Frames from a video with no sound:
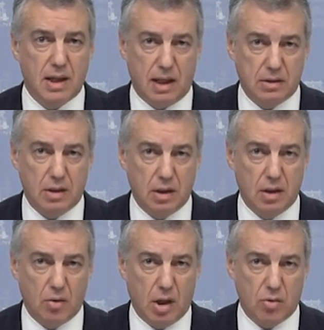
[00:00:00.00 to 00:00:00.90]

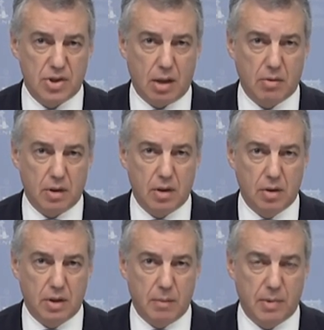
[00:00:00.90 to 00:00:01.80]
atendiendo a lo
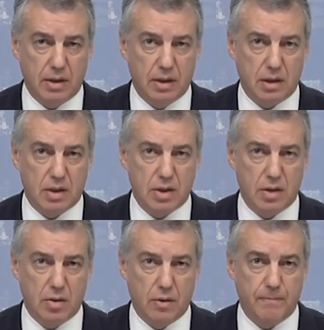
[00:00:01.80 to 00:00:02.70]
establecido en el plan de
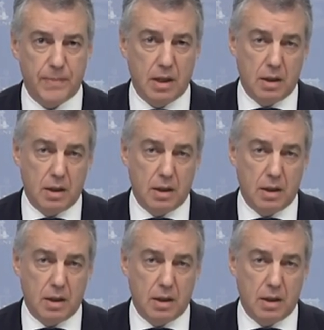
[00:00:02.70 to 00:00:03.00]
transición